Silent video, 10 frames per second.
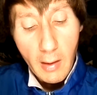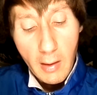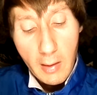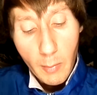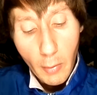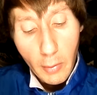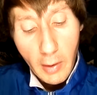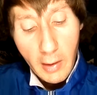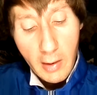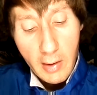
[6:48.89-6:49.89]
И смогут
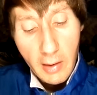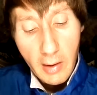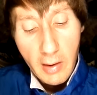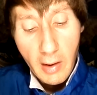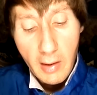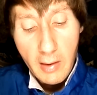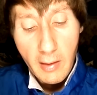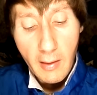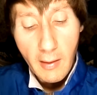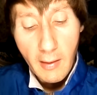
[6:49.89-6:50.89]
они содержать
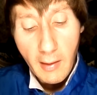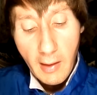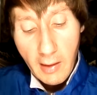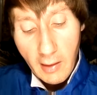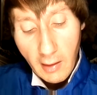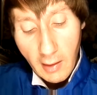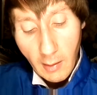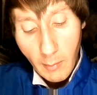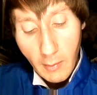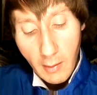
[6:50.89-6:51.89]
а, Ленина
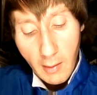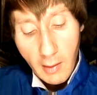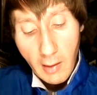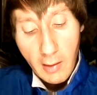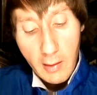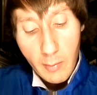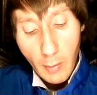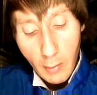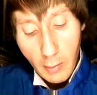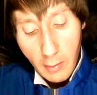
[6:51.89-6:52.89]
там или не
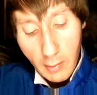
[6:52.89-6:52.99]
смогут,